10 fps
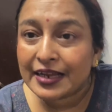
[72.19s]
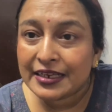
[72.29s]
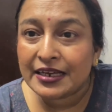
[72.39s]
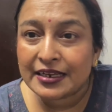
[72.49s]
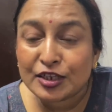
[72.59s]

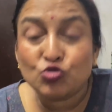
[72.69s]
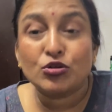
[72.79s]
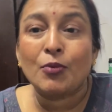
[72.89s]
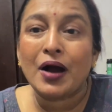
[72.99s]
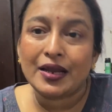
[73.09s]
नहीं है क्यों
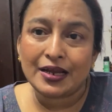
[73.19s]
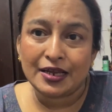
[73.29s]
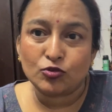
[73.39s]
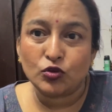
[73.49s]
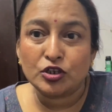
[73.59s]
कमा रहा है
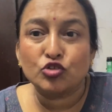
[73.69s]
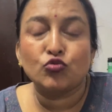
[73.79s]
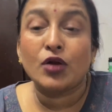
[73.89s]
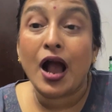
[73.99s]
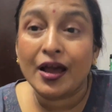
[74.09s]
कोई
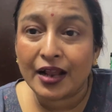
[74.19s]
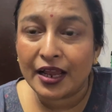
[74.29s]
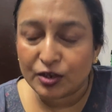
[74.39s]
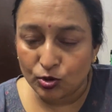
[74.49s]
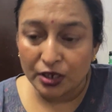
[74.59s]
क्यों खा रहा है
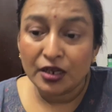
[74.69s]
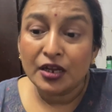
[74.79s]
कोई